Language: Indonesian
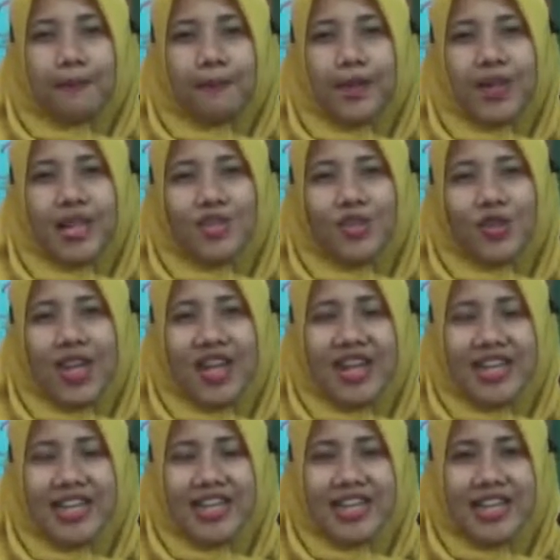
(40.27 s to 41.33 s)
Pada sore
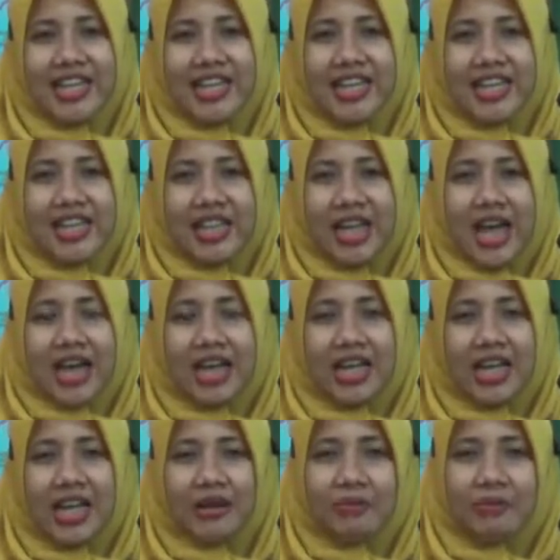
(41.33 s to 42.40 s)
hari ini kita
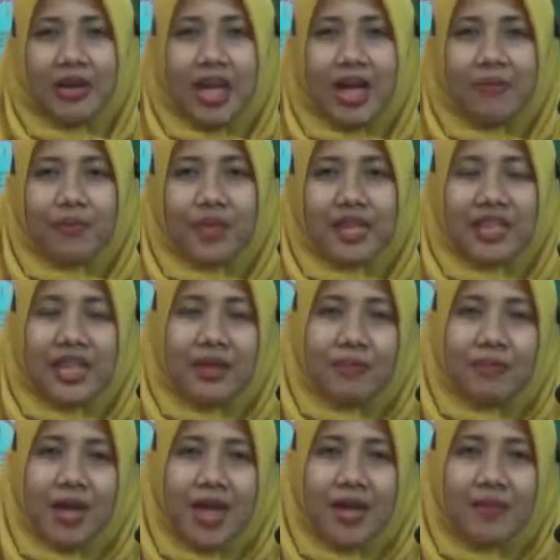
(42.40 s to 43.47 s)
akan mengambil
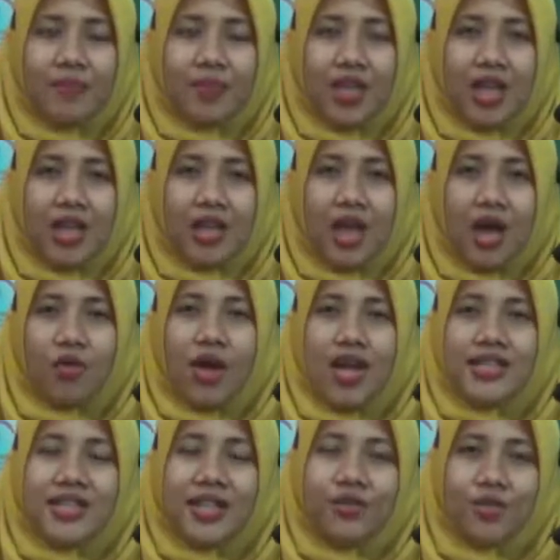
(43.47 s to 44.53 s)
tema
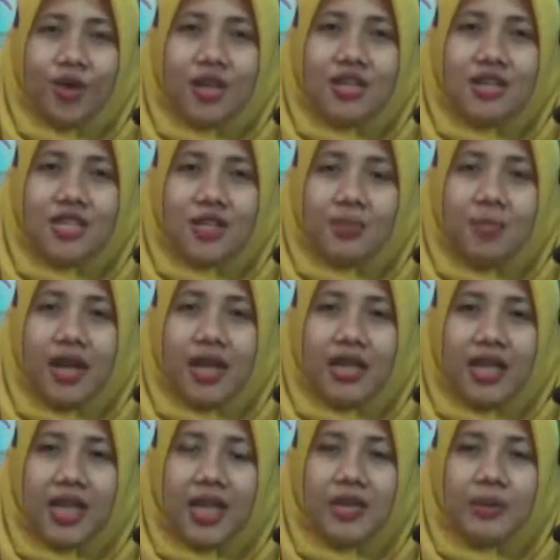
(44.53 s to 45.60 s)
KUA Sewon
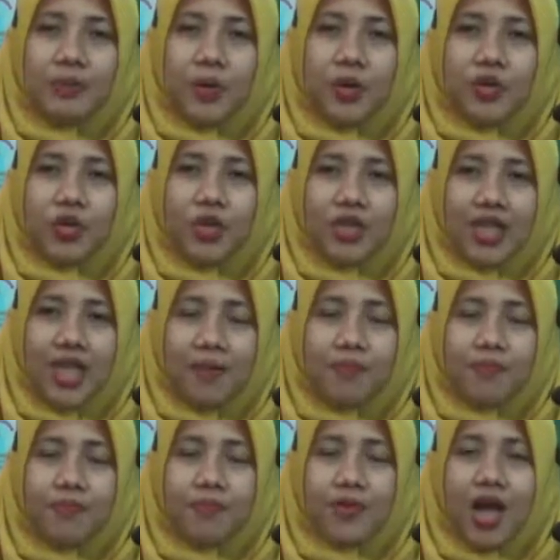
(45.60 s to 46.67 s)
sebagai prototipe
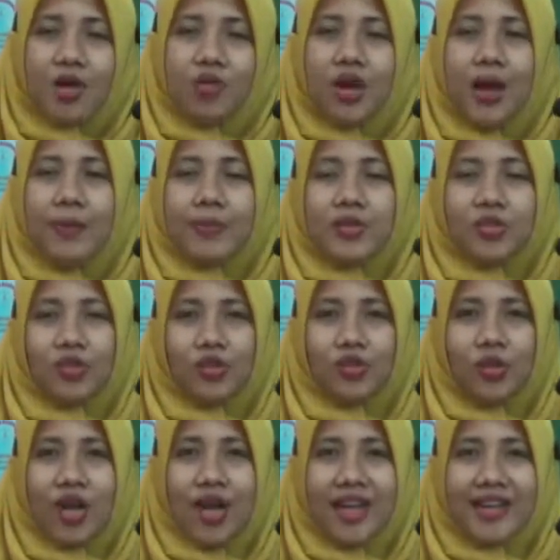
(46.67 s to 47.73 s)
KUA
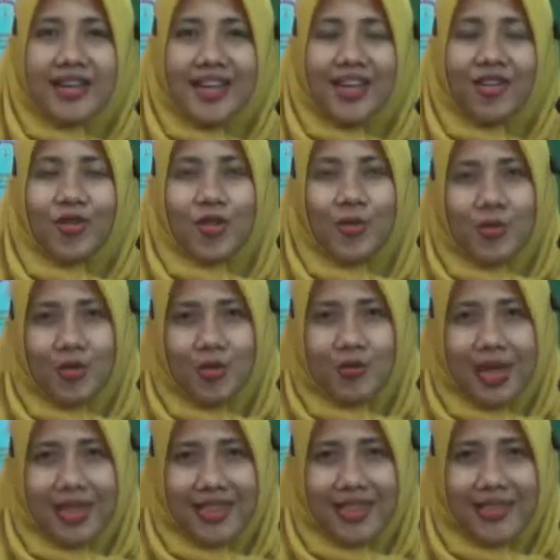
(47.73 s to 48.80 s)
percontohan ekonomi umat.